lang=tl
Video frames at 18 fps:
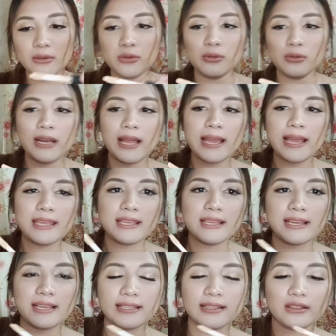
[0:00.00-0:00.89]
kulay
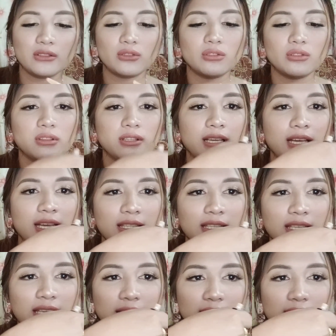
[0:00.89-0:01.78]
gan
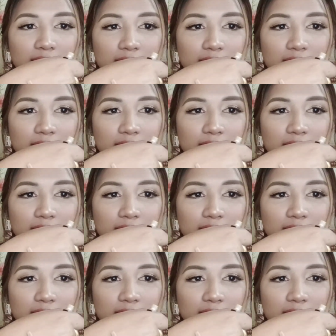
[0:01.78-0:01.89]
ganyan.